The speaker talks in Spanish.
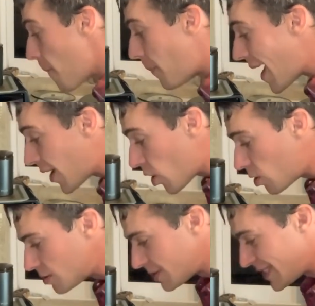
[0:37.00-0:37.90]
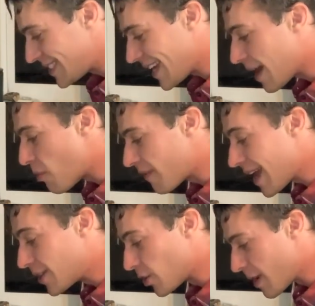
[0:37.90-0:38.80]
pero sigue
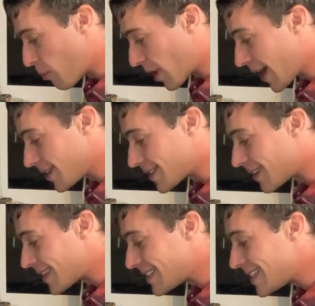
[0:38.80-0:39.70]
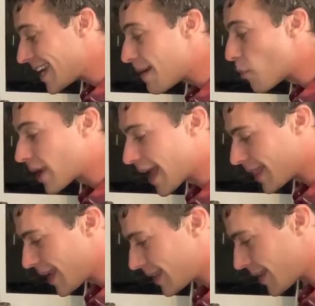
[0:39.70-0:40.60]
moviéndole porque el sartén sigue muy
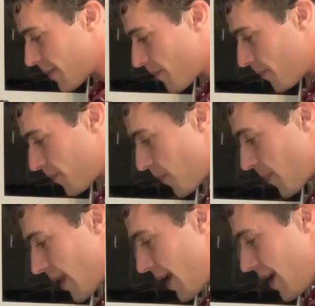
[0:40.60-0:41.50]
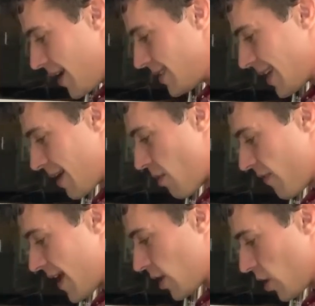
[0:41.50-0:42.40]
caliente. Y sigue
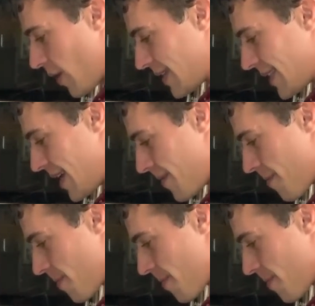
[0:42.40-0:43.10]
moviéndolo así